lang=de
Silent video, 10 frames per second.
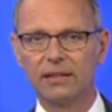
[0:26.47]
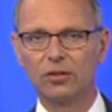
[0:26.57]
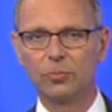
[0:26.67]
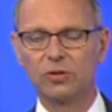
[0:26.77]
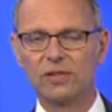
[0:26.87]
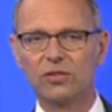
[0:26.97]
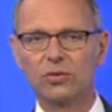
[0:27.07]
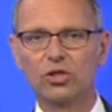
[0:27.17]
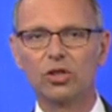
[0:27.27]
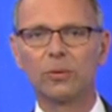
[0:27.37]
Die
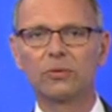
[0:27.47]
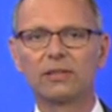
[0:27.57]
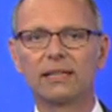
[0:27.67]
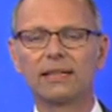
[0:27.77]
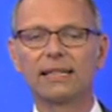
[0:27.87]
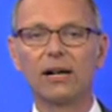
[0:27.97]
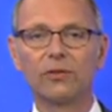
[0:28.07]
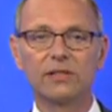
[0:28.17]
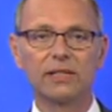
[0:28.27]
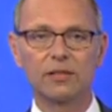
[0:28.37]
Opposition schäumt und hat eine
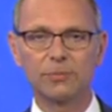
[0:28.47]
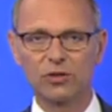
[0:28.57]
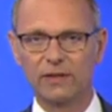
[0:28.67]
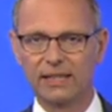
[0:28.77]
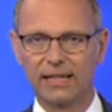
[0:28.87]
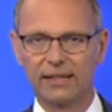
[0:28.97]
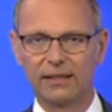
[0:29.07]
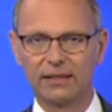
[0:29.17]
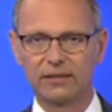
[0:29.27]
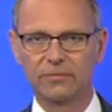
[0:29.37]
Aufsichtsbeschwerde
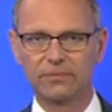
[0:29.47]
eingelegt.